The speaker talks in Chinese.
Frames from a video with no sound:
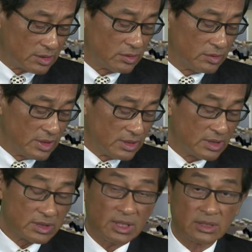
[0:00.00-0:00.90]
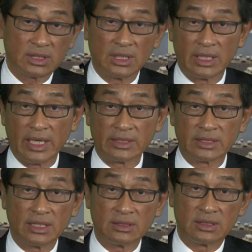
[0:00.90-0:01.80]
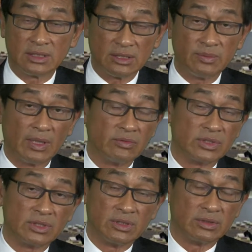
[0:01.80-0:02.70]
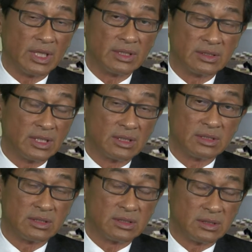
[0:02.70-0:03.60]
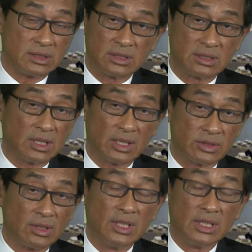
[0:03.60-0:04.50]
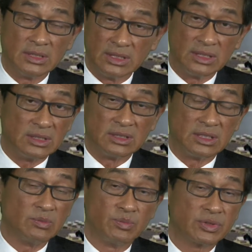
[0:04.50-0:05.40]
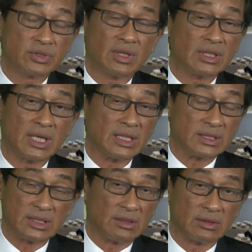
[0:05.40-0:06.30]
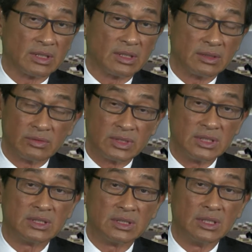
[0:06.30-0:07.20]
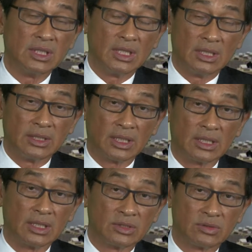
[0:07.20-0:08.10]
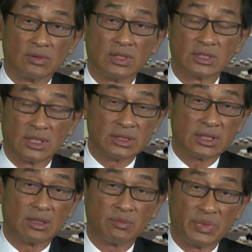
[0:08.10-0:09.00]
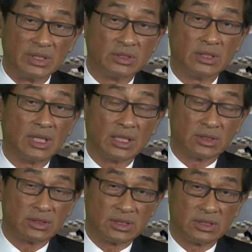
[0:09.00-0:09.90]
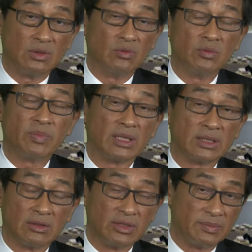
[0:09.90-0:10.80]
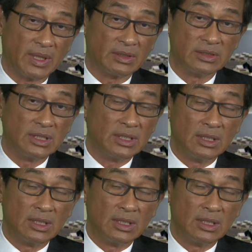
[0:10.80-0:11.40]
数已经上升了两千九百五十六点，这个其实来说已已经不算太小的了。尤其是那个总的成交平均来说只有五百到六百个亿，